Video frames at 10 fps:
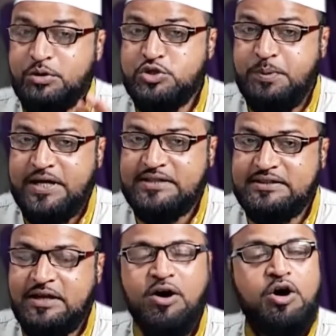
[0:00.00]
मुस्बत
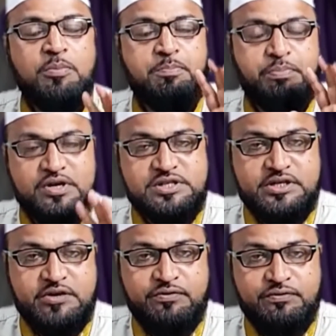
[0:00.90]
और
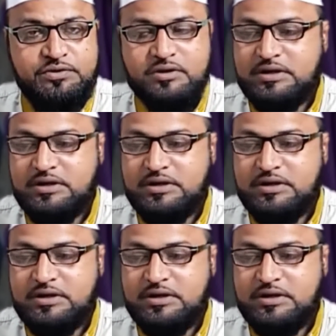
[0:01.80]
पॉजिटिव